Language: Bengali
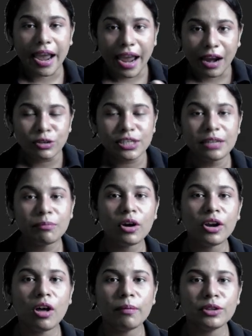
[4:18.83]
কেন জানি
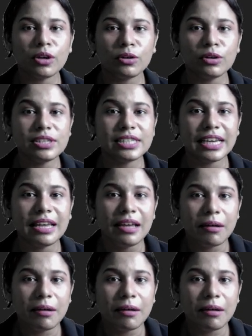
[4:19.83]
মনে হবে তখন যে